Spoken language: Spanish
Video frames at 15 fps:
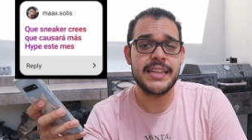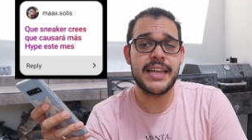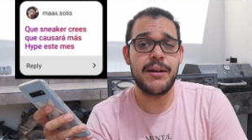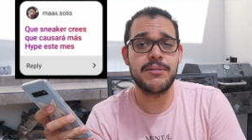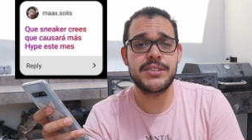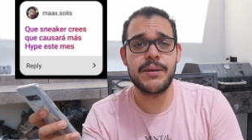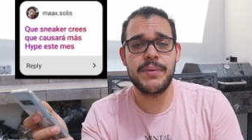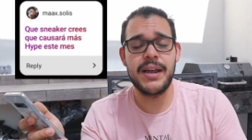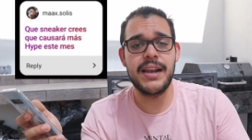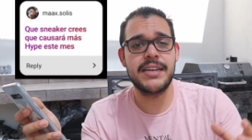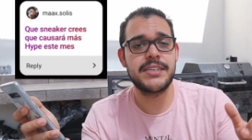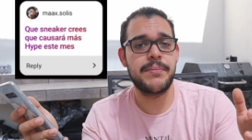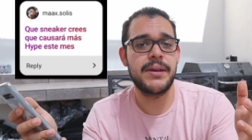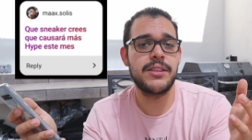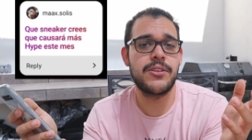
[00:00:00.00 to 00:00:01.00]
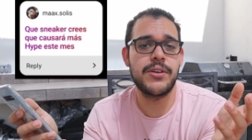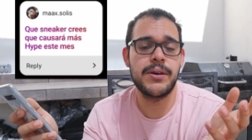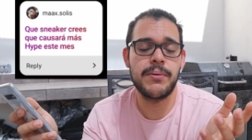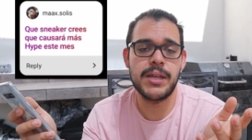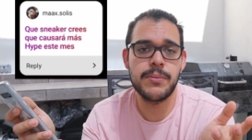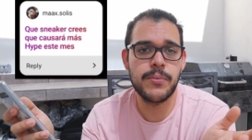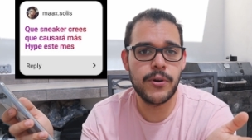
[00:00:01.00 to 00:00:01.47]
Tenemos también el lanzamiento de
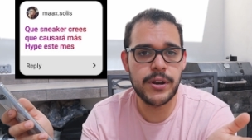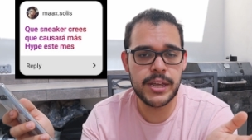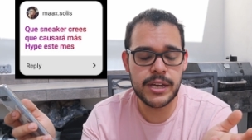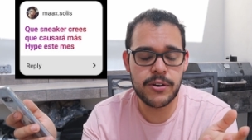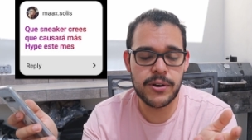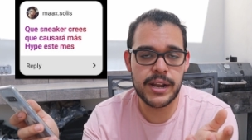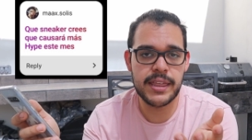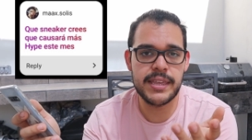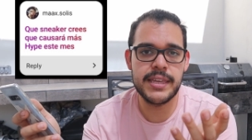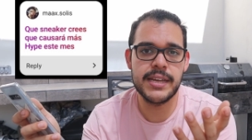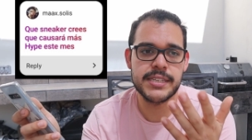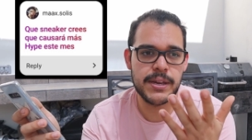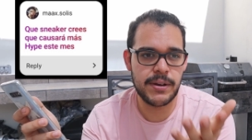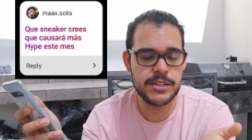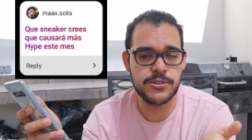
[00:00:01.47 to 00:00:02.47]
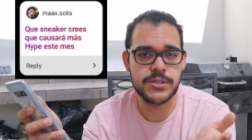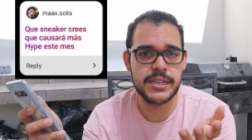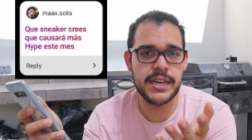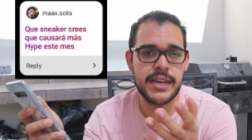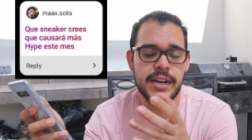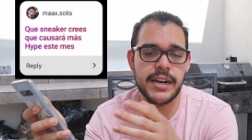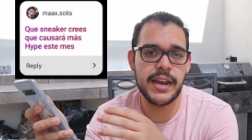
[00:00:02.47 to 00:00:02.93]
Bad Bunny con Adidas que va a
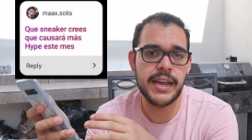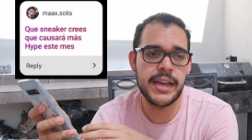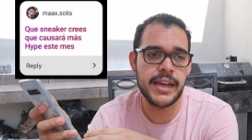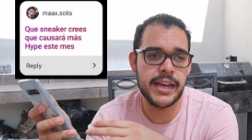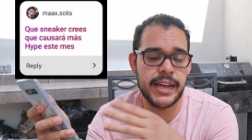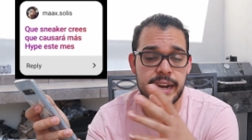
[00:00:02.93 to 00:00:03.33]
suceder eh,